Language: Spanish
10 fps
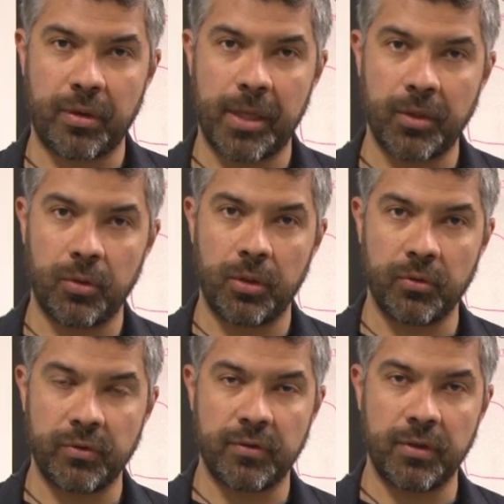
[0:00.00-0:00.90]
hablando de
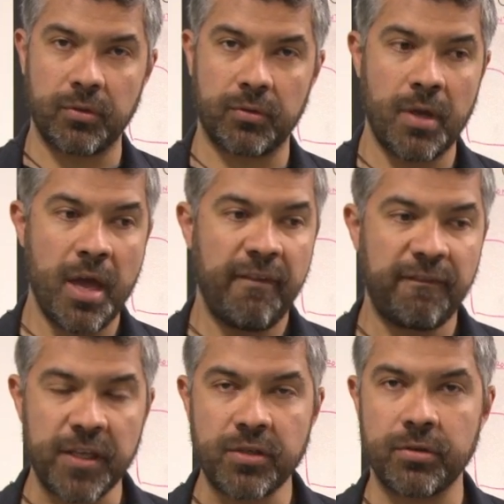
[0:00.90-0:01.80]
los distintos
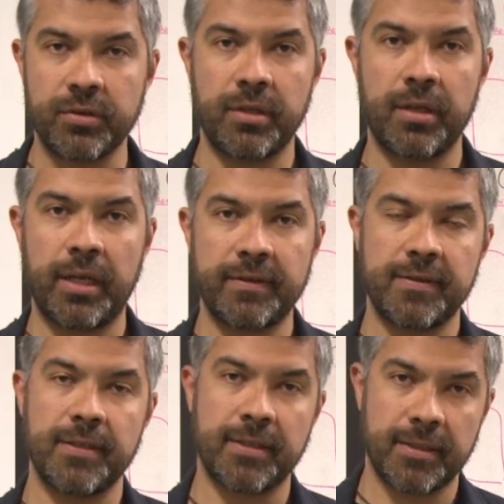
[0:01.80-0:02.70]
features y de las
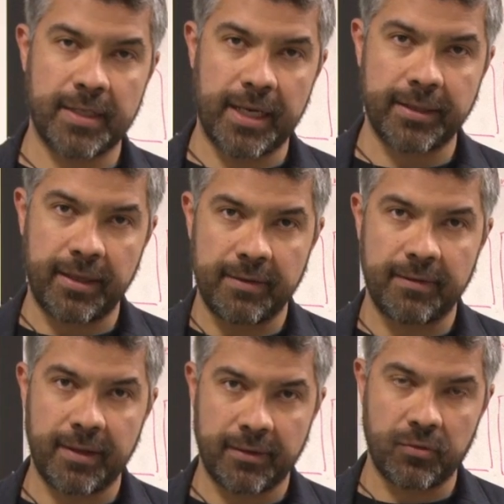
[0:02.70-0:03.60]
distintas
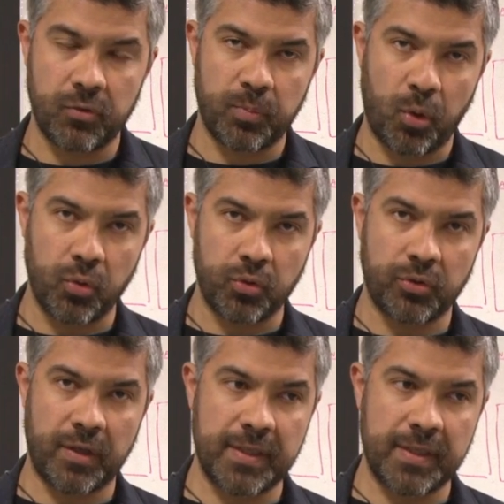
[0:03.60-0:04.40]
características de sus productos.